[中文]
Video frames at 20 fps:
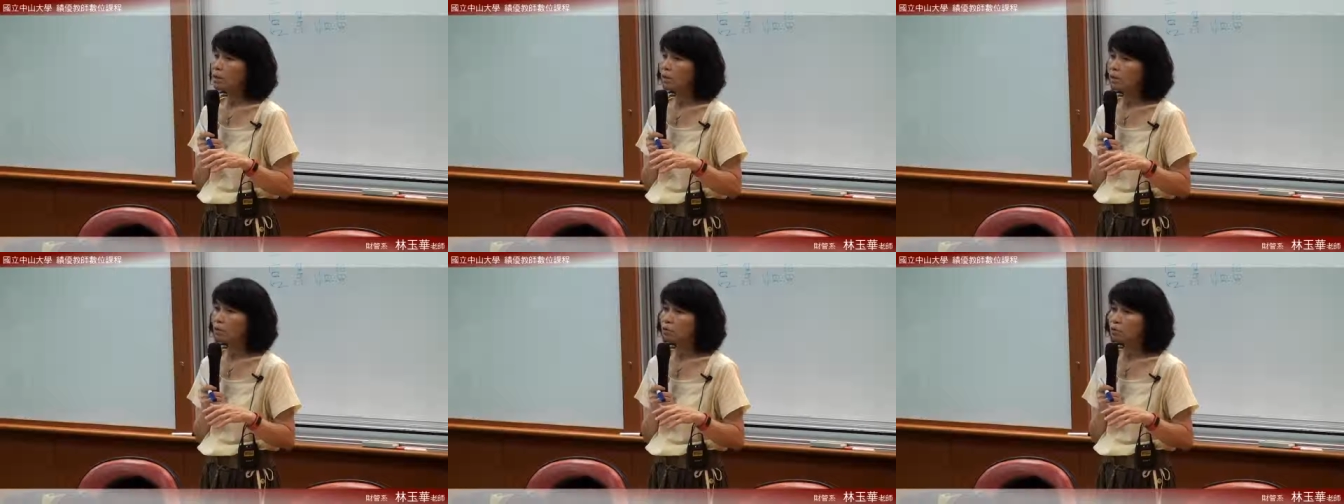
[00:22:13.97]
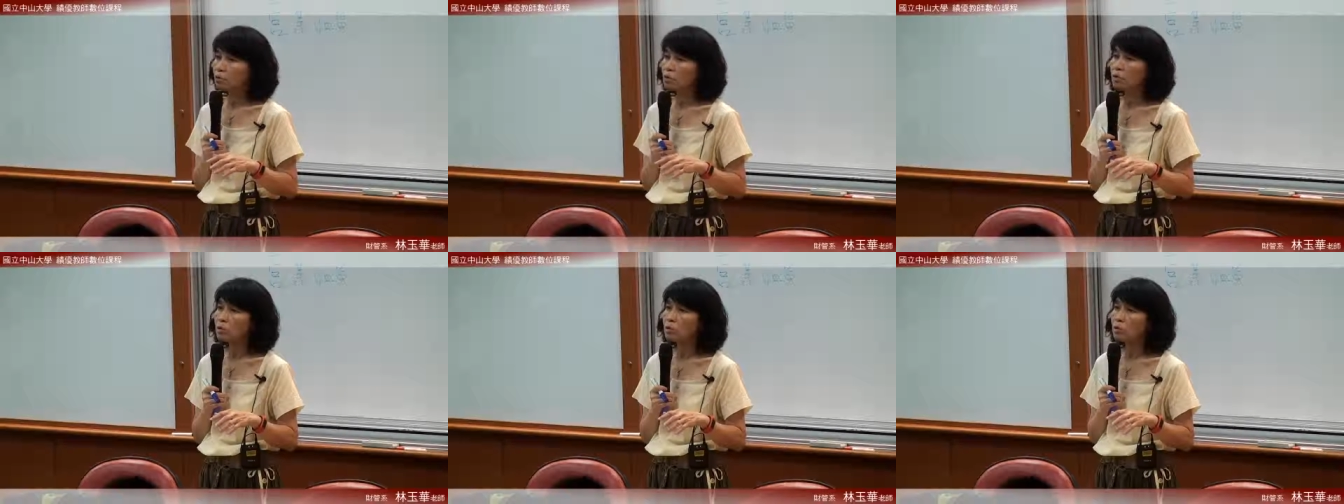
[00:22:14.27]
那
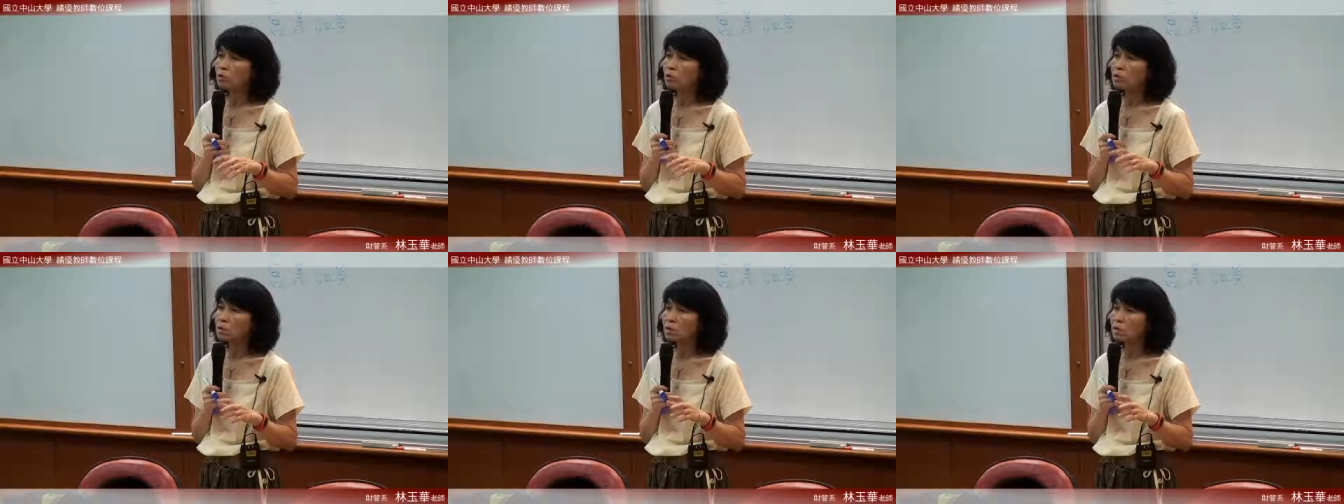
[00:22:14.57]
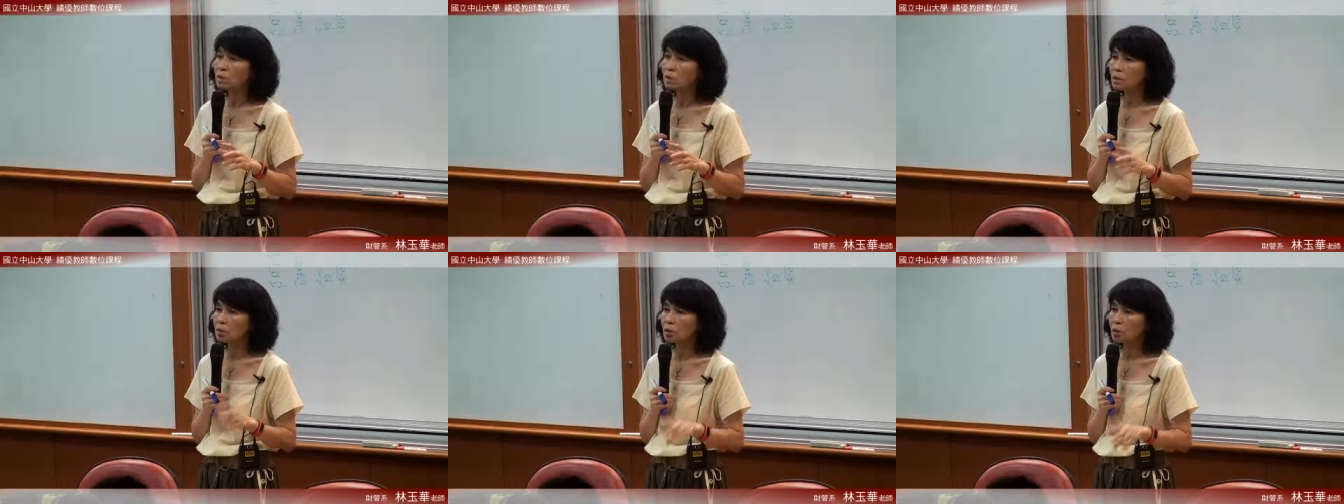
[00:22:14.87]
对于
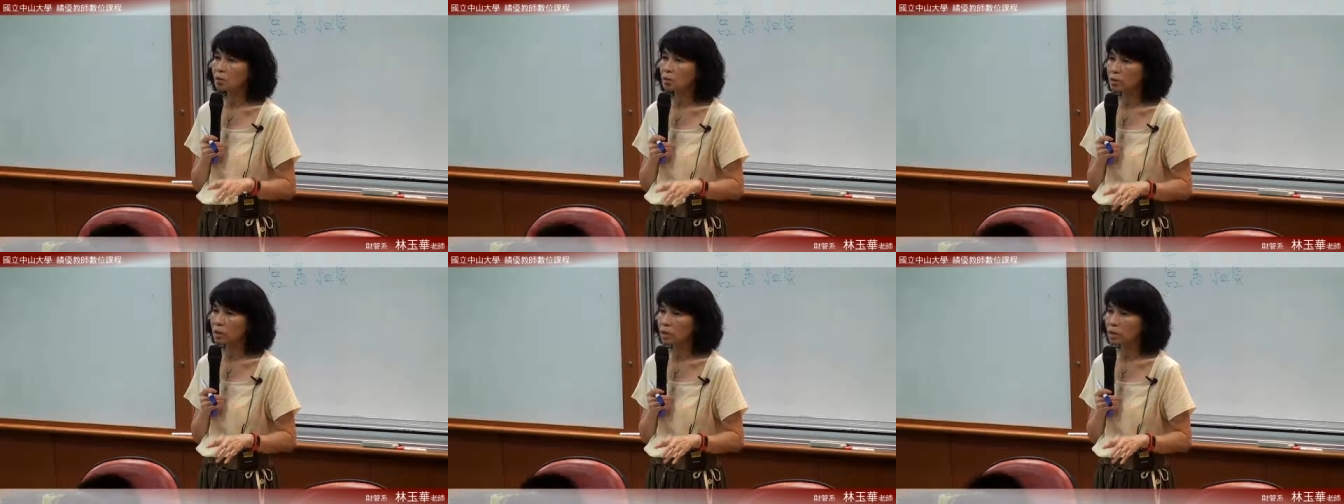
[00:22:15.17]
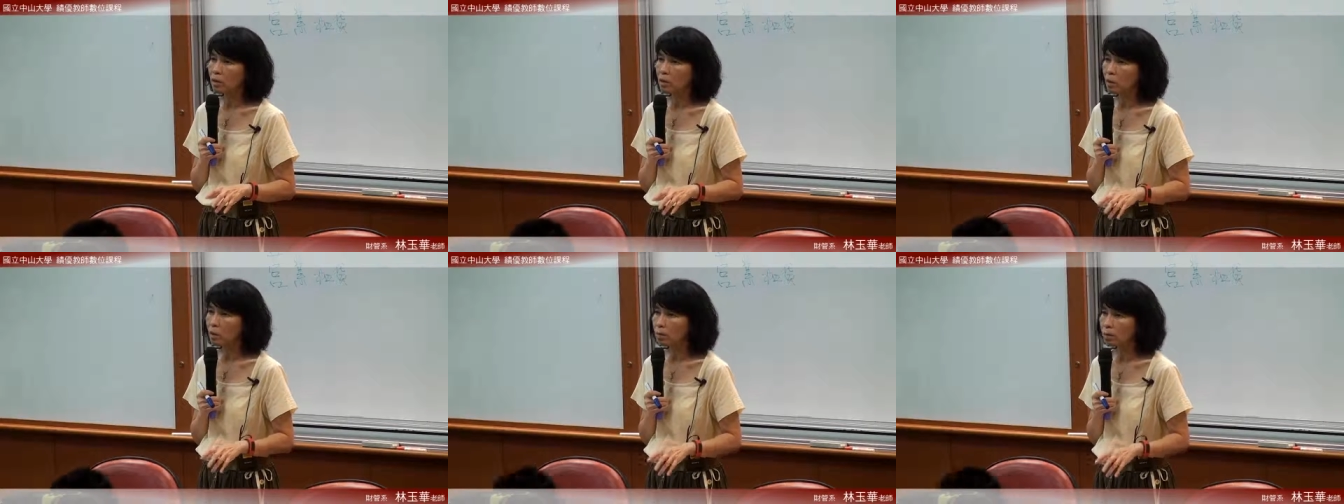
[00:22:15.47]
这个永
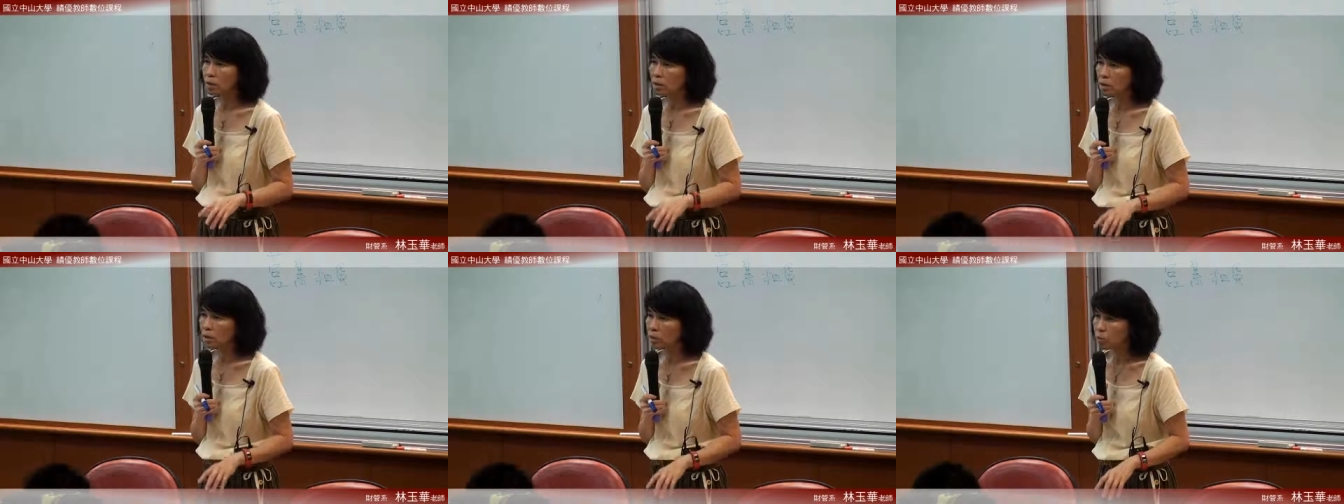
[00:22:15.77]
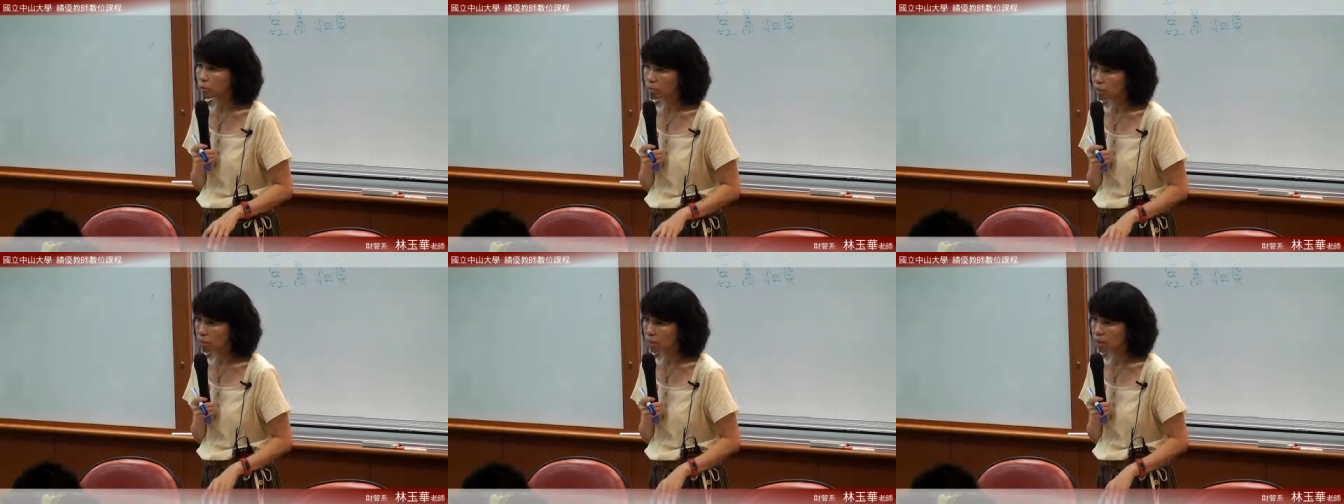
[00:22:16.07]
哎宏基
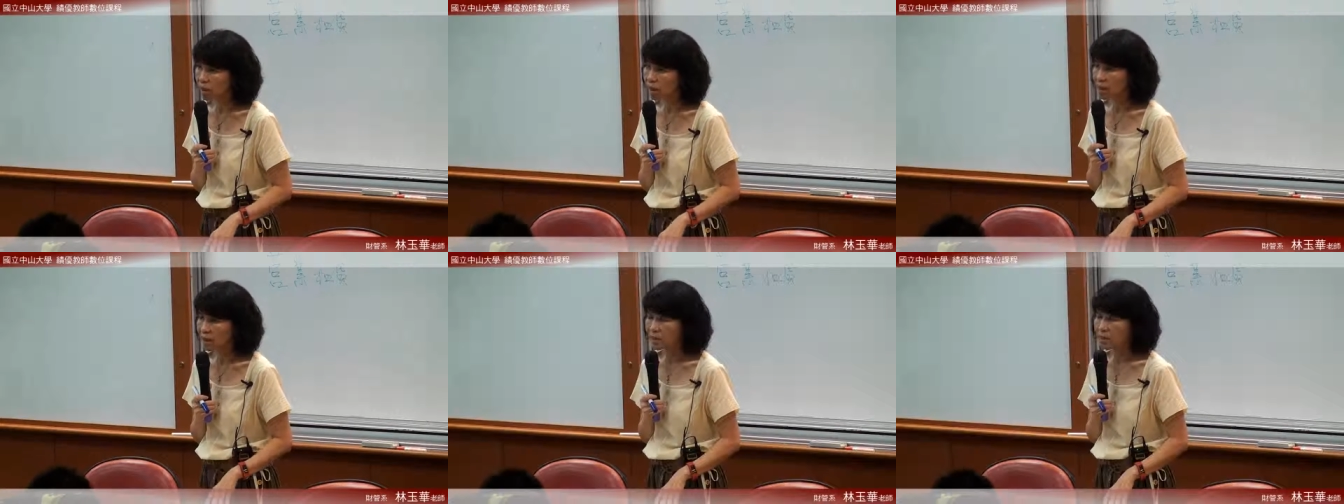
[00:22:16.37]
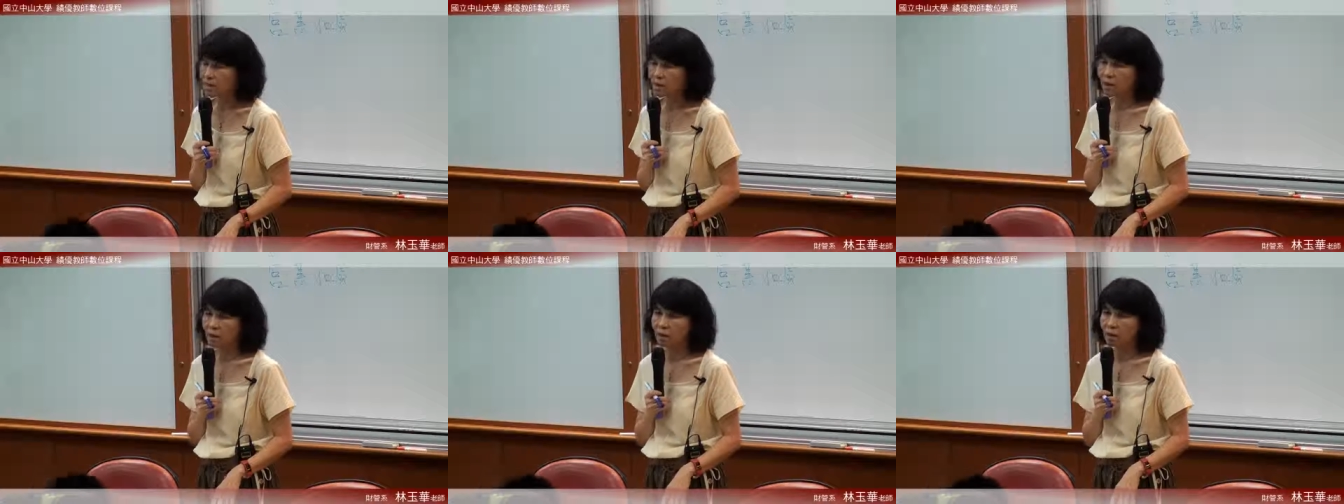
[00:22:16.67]
公司来
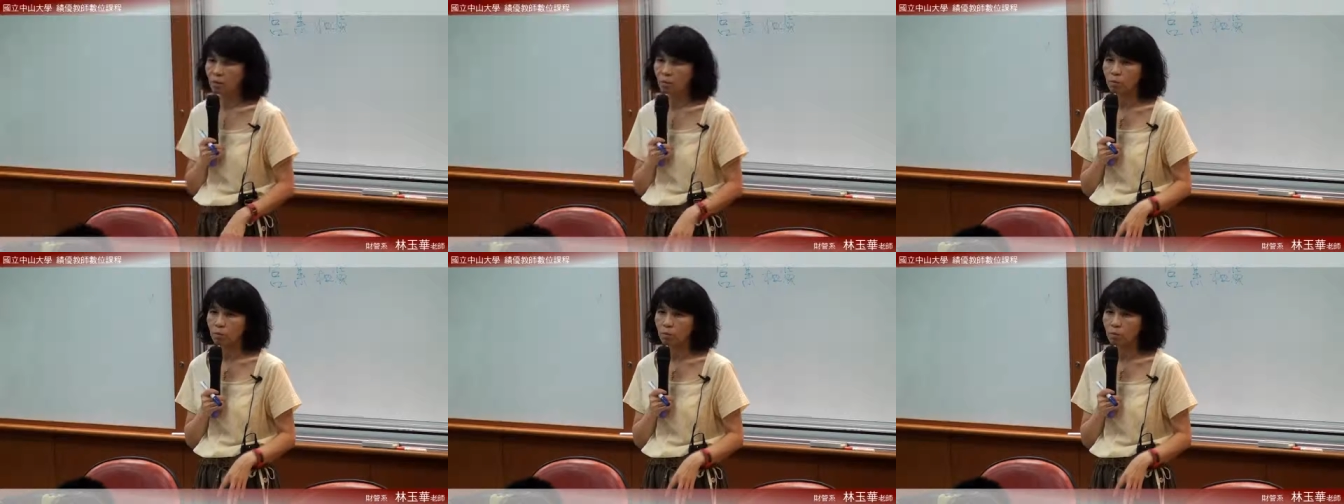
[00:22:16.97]
讲，